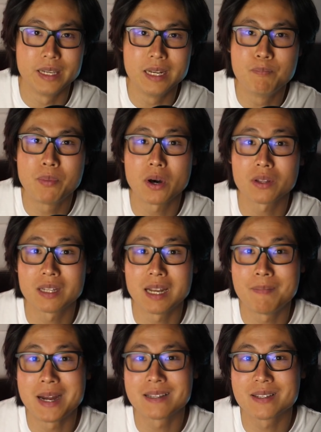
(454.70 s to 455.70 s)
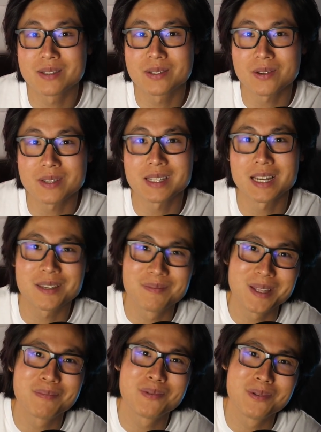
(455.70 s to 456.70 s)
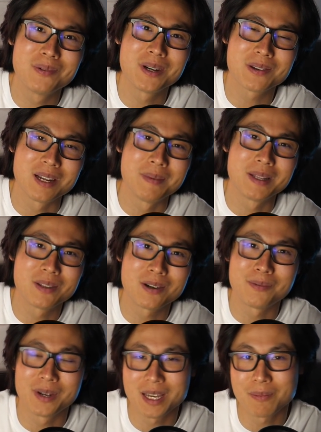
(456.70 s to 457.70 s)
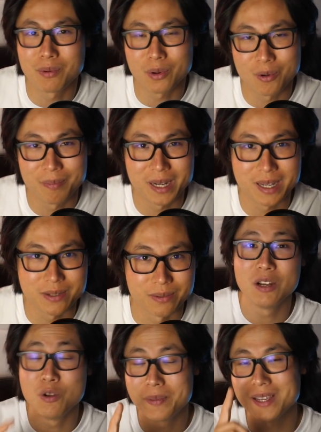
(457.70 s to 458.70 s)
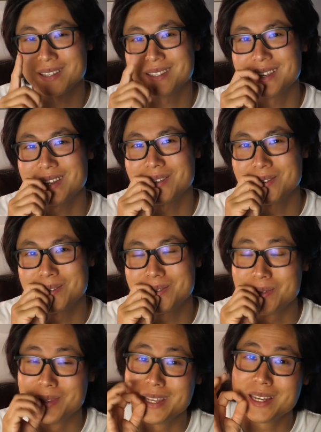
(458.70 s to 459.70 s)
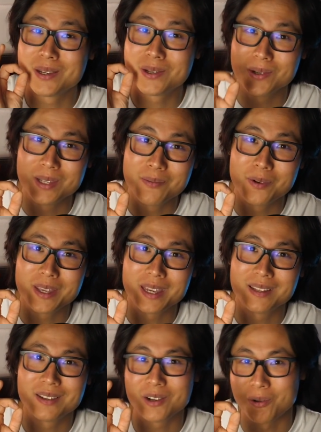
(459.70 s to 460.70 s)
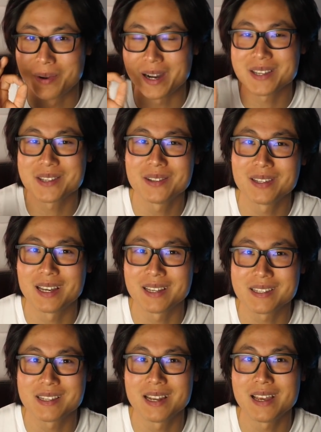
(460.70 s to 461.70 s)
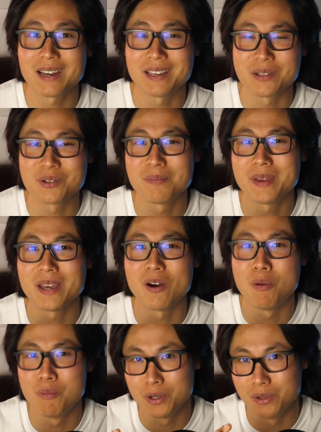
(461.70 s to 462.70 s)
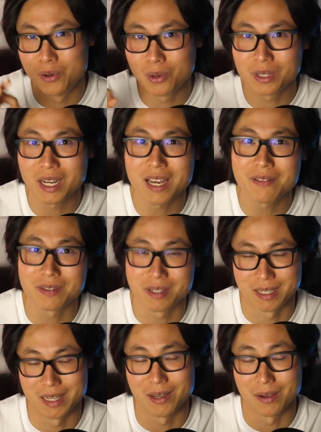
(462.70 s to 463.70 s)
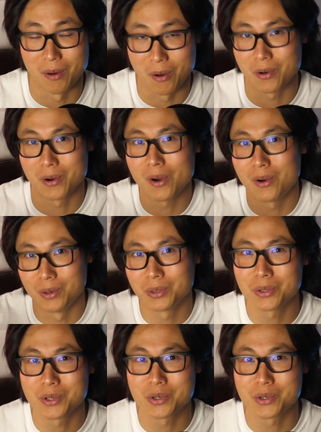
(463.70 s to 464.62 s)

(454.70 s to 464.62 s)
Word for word: Il porte la balle 105 mètres plus loin que l'amateur moyen pour comparaison. Et le pire c'est que ce n'est que des moyennes quand Bryson accélère et se met en mode long drive, c'est encore autre